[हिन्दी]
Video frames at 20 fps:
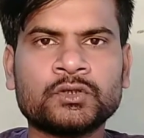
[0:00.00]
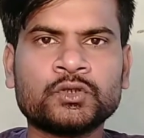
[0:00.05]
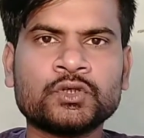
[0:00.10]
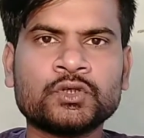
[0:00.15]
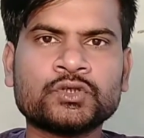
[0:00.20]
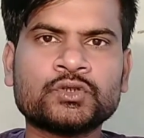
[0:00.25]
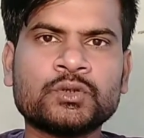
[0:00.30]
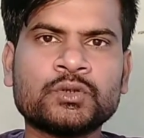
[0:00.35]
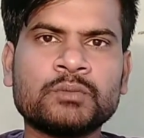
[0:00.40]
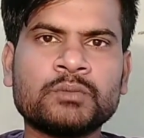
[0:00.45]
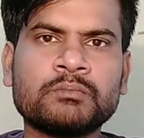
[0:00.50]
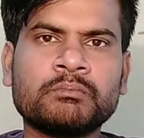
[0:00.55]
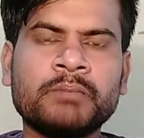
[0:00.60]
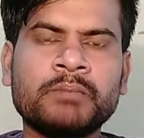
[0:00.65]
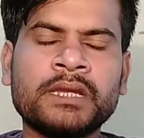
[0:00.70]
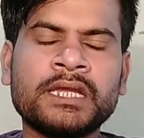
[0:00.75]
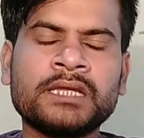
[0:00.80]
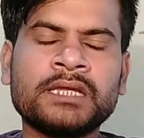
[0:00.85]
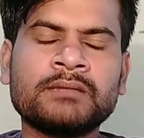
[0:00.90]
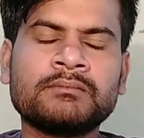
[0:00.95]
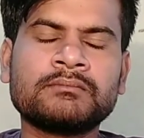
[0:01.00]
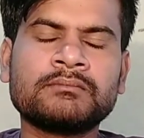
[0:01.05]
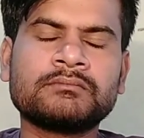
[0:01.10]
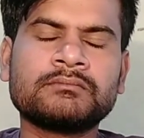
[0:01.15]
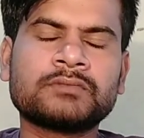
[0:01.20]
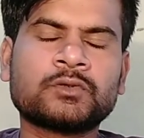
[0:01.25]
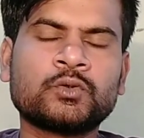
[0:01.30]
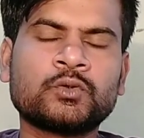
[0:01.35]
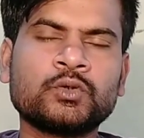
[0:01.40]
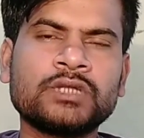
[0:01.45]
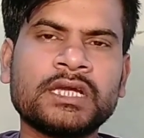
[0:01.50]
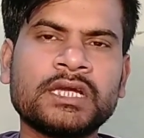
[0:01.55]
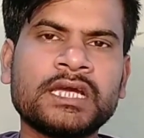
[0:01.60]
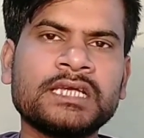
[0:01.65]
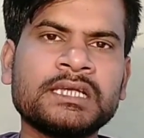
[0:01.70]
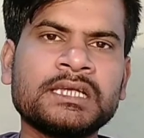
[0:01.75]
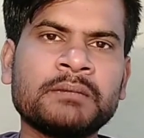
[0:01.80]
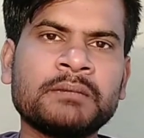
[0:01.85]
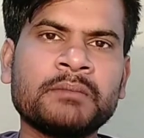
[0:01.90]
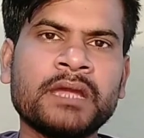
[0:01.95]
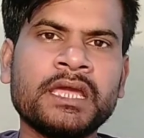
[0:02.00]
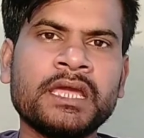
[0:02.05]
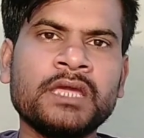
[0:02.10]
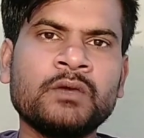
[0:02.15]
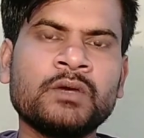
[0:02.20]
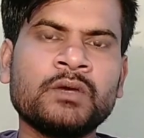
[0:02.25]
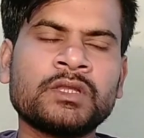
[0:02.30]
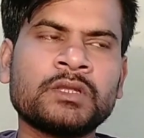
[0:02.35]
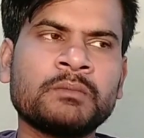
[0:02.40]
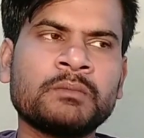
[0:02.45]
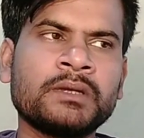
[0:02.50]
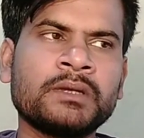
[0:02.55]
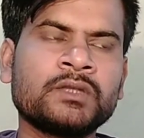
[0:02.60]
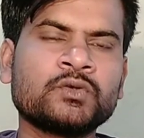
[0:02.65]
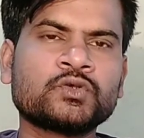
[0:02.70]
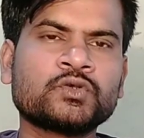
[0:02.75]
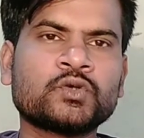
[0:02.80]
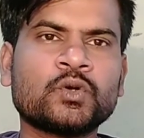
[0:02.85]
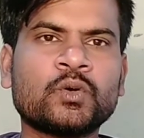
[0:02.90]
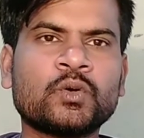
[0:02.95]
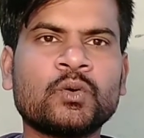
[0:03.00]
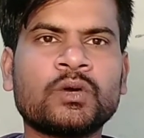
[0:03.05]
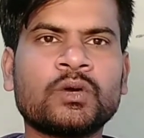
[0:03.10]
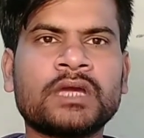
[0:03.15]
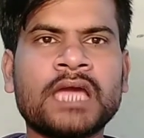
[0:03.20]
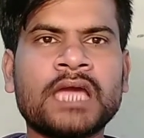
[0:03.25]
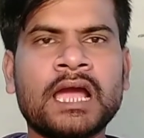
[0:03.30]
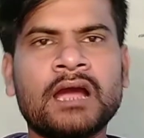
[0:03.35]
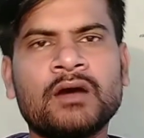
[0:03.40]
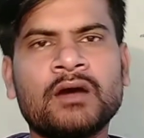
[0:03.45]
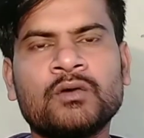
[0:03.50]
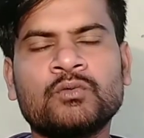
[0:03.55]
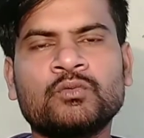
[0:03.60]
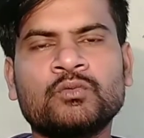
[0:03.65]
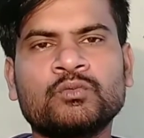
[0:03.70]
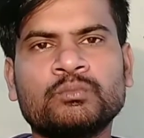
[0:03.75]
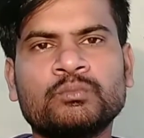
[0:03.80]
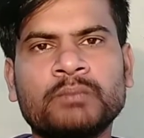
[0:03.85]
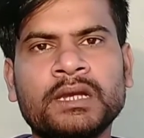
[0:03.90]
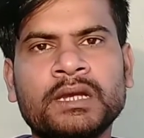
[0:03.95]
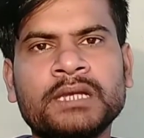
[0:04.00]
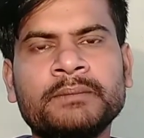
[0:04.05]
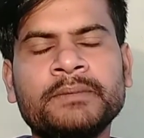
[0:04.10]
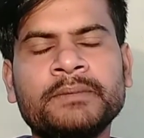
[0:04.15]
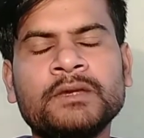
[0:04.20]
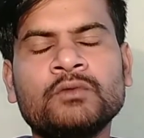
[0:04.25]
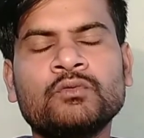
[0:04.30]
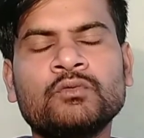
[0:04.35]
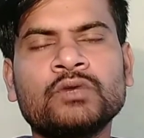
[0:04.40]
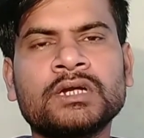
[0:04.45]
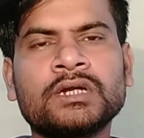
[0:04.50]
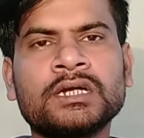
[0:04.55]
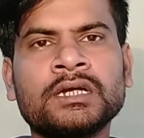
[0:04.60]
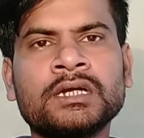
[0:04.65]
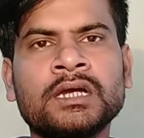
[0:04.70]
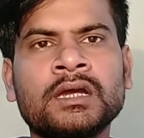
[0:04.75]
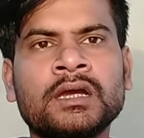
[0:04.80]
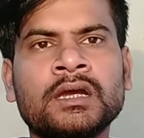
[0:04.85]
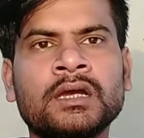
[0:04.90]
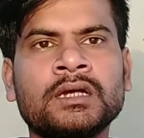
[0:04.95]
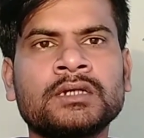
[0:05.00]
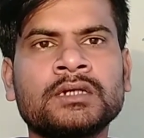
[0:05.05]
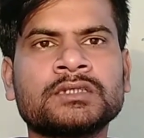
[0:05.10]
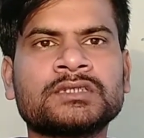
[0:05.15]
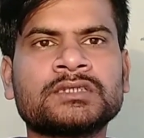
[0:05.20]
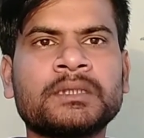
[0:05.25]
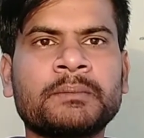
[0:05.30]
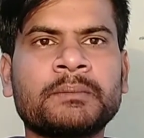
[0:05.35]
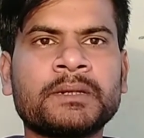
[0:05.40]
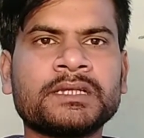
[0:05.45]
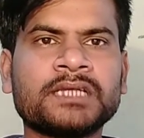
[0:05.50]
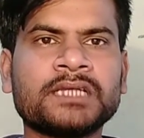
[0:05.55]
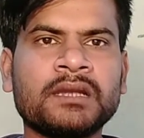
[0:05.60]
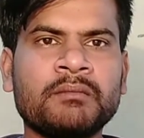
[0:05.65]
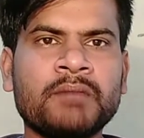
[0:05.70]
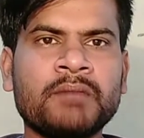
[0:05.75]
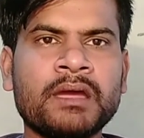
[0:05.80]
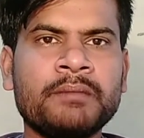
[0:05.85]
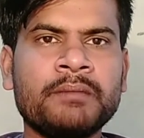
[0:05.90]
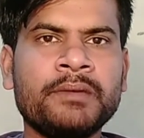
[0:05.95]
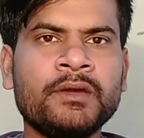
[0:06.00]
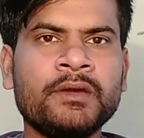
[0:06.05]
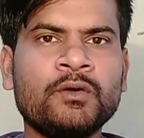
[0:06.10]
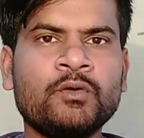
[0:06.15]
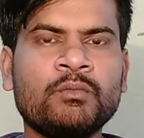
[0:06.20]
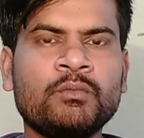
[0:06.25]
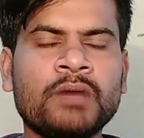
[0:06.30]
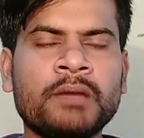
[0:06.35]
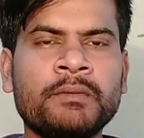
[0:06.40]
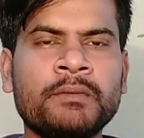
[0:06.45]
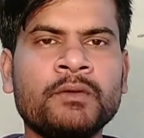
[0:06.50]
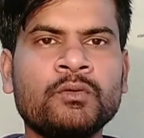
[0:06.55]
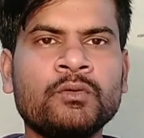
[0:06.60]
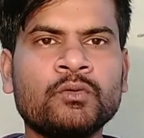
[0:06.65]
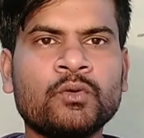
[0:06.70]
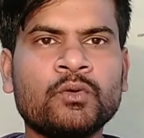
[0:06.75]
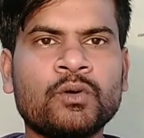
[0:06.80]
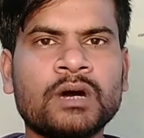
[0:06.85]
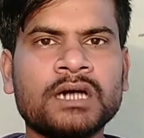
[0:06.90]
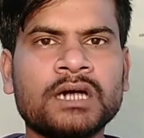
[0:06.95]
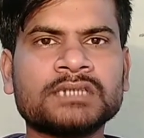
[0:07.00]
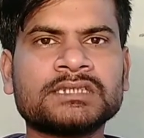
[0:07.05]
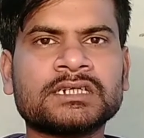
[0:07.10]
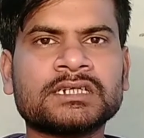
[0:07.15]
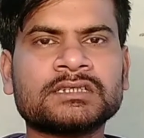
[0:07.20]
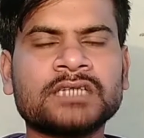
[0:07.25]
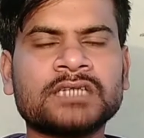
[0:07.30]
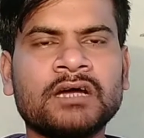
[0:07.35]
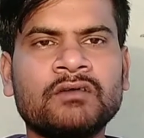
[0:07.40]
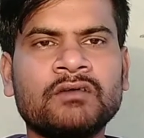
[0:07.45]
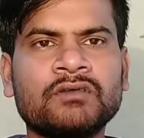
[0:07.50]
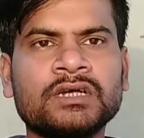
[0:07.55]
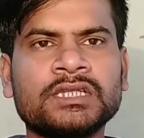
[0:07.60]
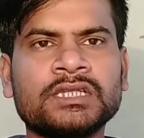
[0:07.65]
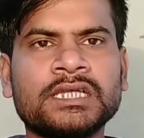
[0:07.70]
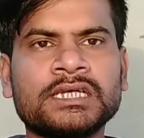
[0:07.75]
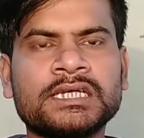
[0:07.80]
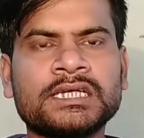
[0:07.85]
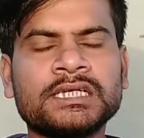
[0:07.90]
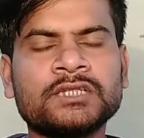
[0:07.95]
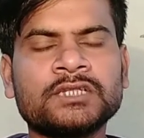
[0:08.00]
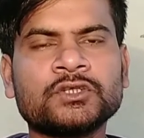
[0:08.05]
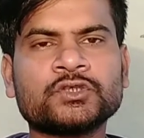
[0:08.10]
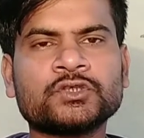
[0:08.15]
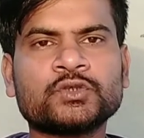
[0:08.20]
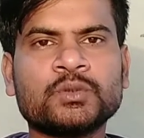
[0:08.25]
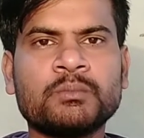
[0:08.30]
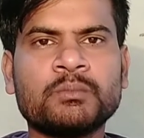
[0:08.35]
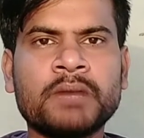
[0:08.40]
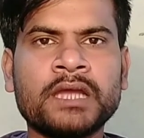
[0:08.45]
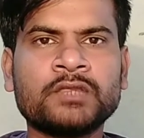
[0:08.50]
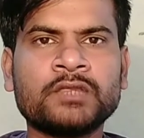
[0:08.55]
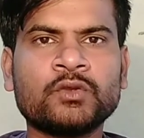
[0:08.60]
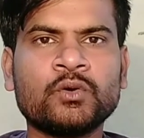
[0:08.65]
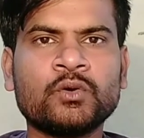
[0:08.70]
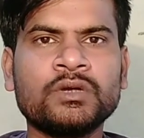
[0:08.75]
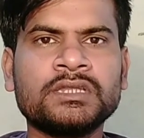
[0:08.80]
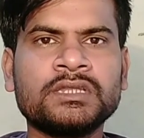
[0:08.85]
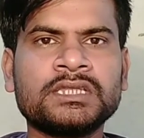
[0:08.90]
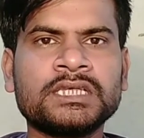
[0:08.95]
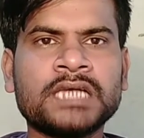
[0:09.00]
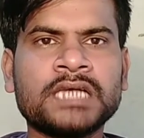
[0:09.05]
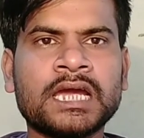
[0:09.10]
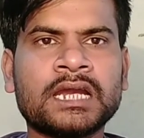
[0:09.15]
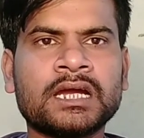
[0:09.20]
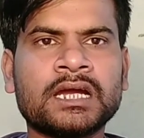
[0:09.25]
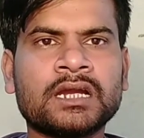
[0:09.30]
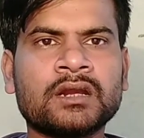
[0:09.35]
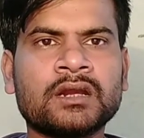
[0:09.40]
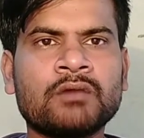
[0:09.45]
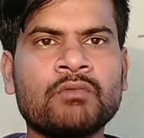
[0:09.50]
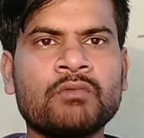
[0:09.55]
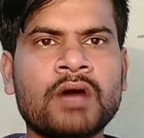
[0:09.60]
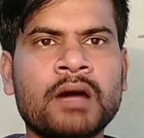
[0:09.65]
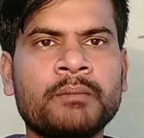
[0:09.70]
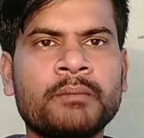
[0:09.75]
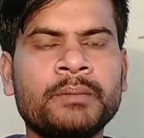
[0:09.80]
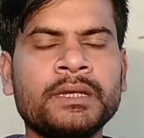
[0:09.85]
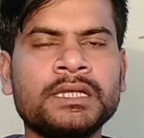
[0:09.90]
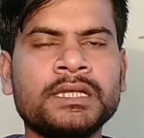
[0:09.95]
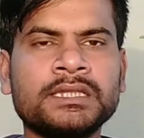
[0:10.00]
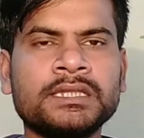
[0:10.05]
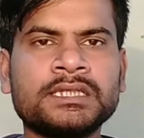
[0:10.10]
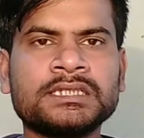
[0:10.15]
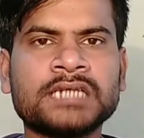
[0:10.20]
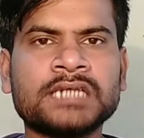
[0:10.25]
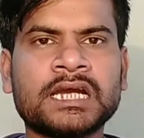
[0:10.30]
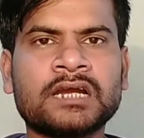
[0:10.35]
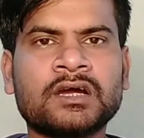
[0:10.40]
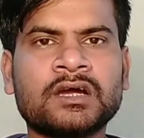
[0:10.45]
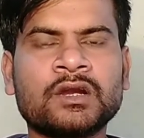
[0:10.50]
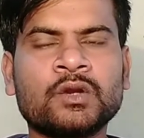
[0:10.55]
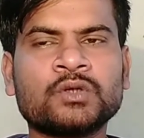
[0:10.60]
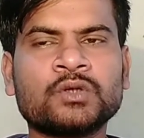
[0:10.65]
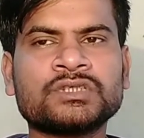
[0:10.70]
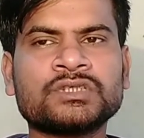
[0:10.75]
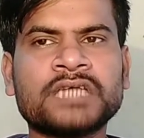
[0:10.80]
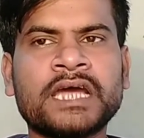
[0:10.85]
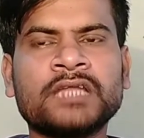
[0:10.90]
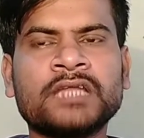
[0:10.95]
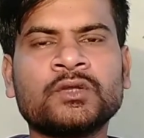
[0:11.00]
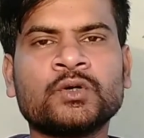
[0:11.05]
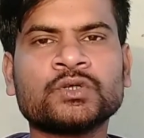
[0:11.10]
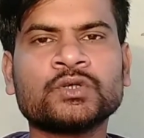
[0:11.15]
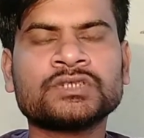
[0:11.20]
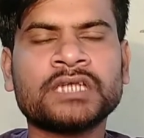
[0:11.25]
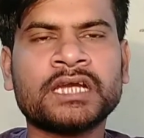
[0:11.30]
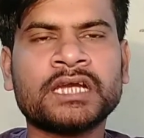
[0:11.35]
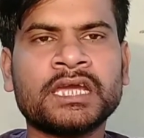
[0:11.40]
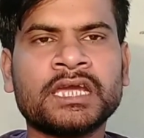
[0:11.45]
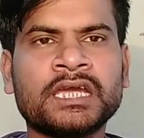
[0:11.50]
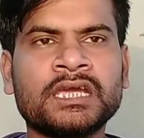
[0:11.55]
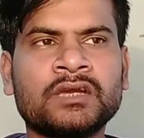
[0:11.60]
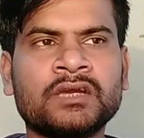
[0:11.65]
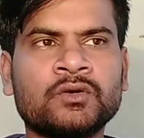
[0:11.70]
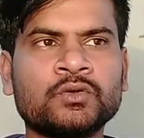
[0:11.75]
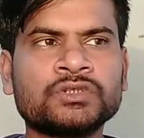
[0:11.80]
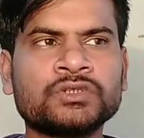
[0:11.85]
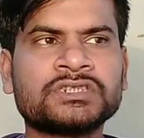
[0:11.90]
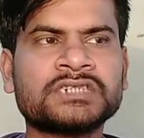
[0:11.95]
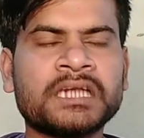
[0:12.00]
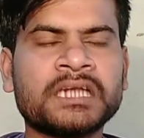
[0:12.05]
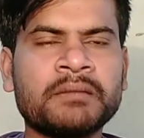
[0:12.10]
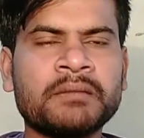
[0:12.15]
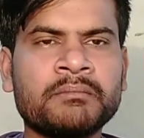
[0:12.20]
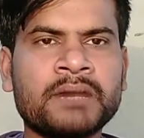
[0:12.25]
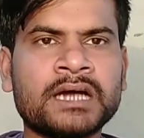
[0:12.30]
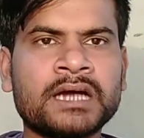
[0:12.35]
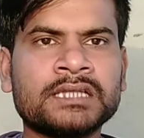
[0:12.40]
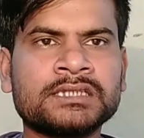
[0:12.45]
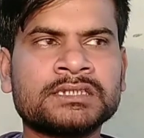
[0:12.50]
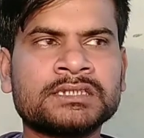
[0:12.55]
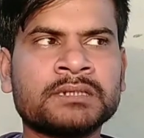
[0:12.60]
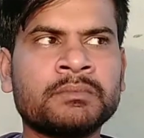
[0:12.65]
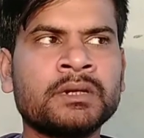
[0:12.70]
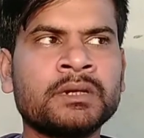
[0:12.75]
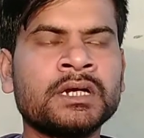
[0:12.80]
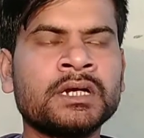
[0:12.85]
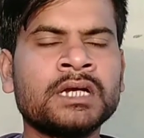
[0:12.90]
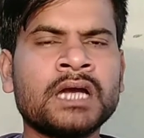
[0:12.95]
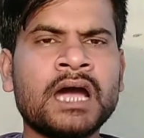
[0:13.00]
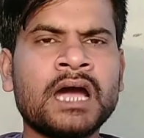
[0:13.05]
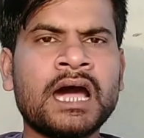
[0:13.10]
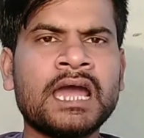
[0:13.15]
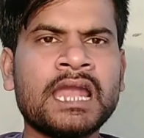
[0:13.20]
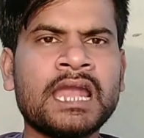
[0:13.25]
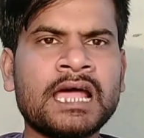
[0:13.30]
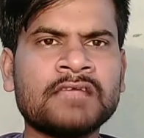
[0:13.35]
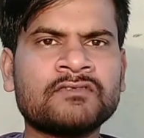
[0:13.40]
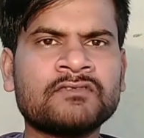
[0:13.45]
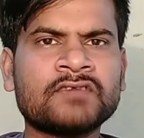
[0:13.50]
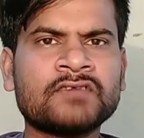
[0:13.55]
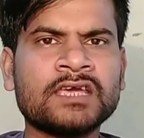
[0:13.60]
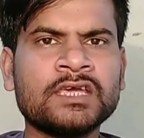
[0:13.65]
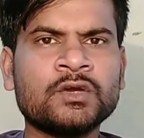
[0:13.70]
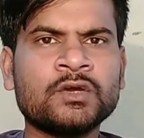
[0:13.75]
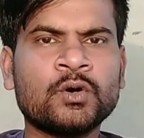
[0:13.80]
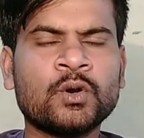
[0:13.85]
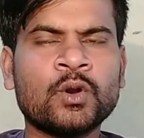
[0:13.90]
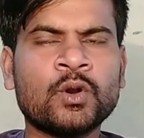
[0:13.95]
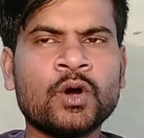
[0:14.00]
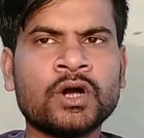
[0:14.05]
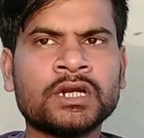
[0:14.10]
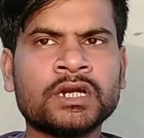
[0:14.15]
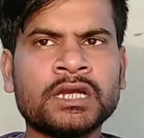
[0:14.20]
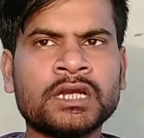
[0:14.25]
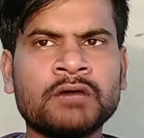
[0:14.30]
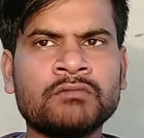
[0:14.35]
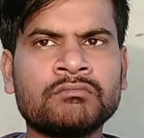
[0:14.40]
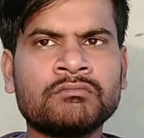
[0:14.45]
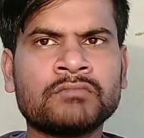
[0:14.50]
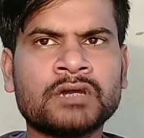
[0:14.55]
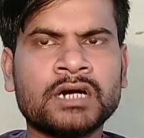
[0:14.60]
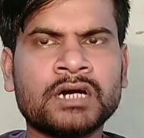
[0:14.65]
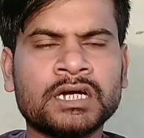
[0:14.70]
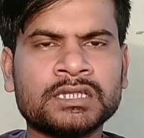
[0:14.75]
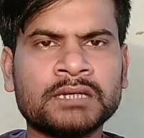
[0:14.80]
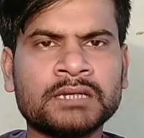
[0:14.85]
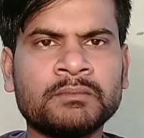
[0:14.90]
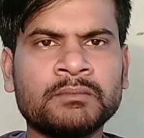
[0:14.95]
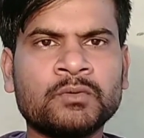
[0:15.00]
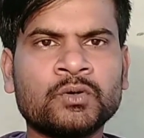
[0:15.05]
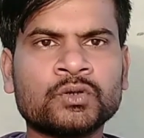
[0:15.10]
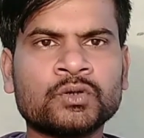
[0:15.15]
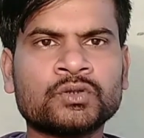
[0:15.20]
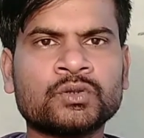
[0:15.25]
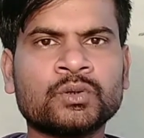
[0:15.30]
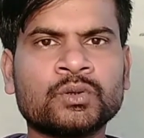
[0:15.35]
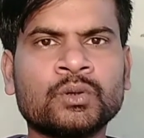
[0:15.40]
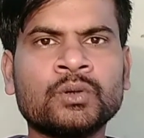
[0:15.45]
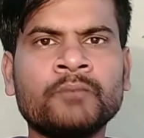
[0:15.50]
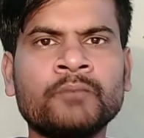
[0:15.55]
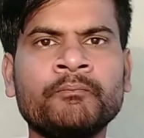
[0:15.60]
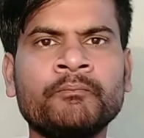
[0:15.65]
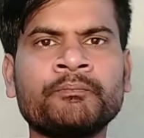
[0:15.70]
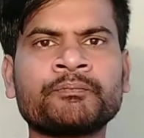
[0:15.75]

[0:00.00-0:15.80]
तो दोस्तों मेरे खुद के जब नहीं हुए तो मैं दूसरों को क्या कहूँ मैं भी उनके सबके तरह मैं भी हूँ मैं भी उनको कह सकता हूँ कि देखिए दोस्तों मैं तो इंतजार कर रहा हूँ आप भी इंतजार कर लो शायद हो सके कि कुछ टाइम बाद जब हालात सही हो लॉकडाउन खत्म हो तो